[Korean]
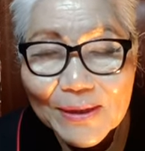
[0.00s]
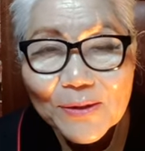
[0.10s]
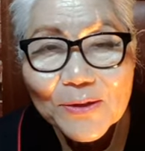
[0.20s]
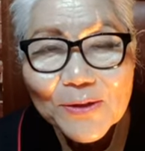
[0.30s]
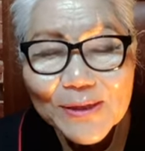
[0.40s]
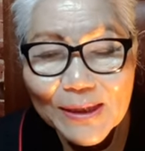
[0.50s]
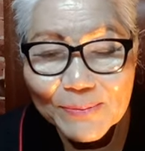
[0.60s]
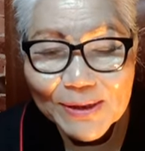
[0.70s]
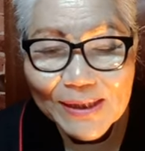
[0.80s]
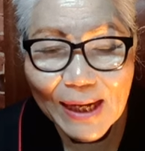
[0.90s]
어떤
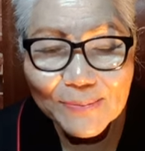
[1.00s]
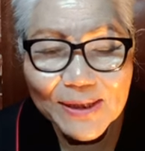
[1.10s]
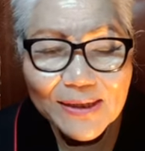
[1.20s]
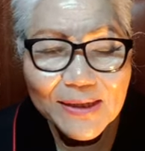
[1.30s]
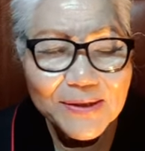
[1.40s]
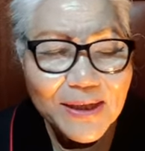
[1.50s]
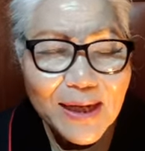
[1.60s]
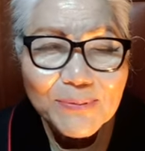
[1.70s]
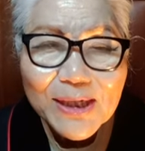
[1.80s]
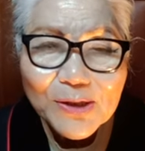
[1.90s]
사람은 감사할 게 있어야
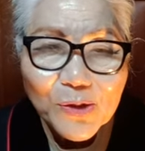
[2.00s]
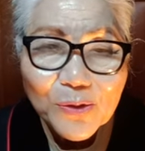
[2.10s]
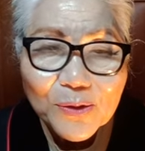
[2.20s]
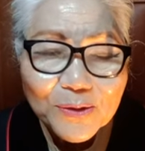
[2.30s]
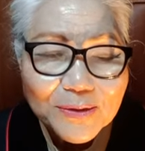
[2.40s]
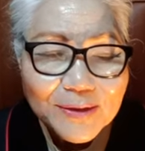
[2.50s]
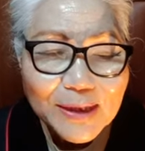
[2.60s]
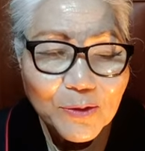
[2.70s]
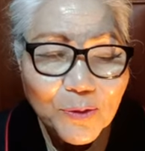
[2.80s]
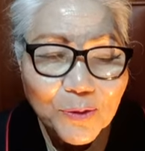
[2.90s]
감사하죠
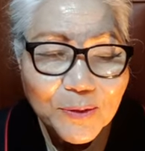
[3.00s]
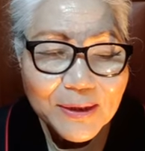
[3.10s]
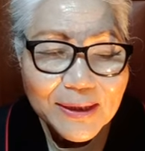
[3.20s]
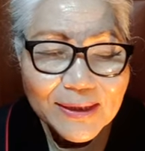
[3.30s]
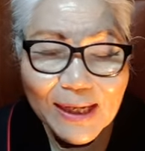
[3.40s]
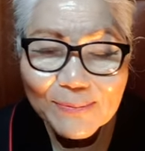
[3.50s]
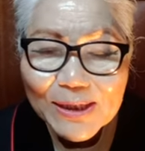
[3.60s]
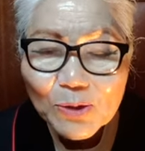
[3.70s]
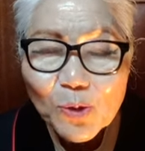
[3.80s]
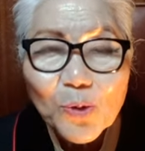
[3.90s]
라고
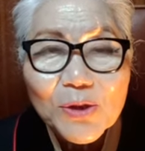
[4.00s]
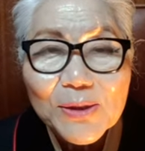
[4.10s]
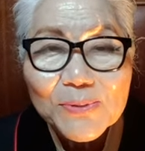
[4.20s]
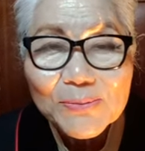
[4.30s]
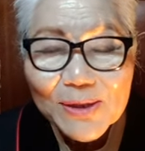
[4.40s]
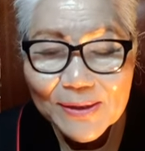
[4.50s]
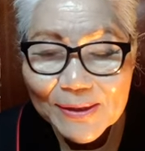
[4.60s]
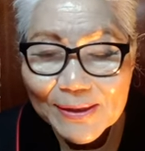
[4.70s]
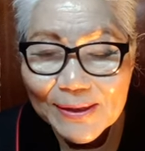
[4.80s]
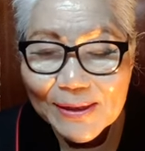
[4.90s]
감사 할 조건이 없음을
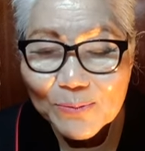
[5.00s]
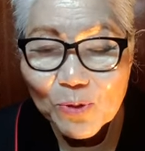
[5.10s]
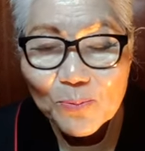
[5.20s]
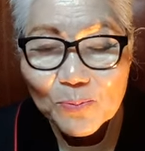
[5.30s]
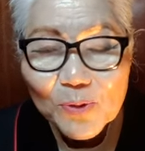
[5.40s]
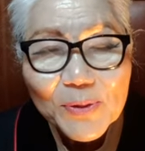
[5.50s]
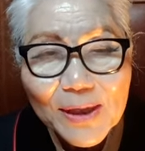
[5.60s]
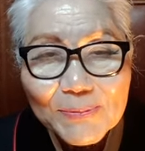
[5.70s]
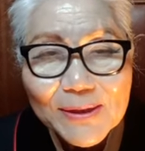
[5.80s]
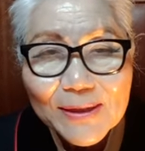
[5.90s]
불,
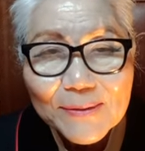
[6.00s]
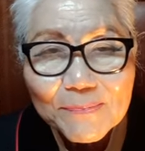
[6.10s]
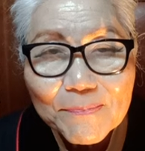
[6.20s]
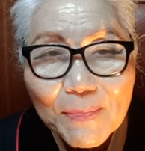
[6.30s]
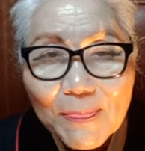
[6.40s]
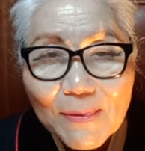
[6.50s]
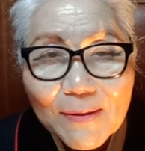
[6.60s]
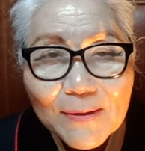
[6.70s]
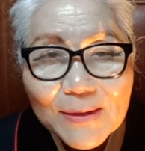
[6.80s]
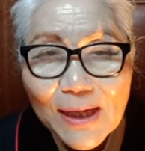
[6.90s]
불평합니다.
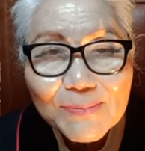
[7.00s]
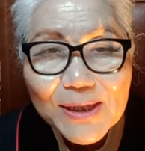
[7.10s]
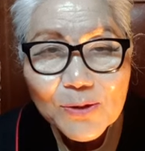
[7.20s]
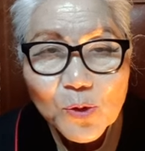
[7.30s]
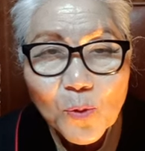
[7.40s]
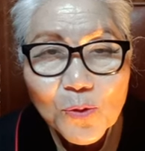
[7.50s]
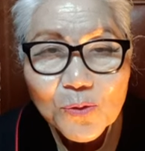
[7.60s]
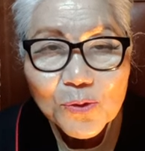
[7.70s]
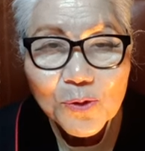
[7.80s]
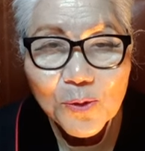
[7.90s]
감사는
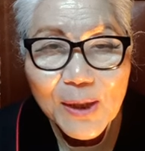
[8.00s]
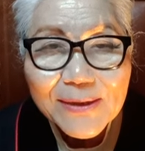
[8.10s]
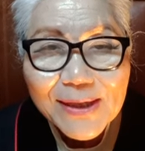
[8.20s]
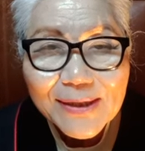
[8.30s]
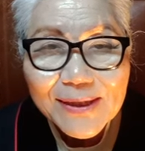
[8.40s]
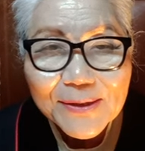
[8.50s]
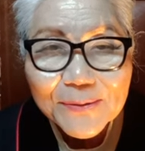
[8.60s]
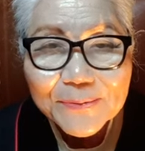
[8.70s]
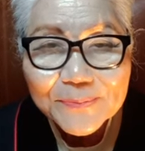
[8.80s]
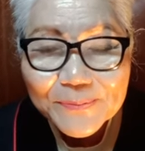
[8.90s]
조건으로 하는 게 아니에요.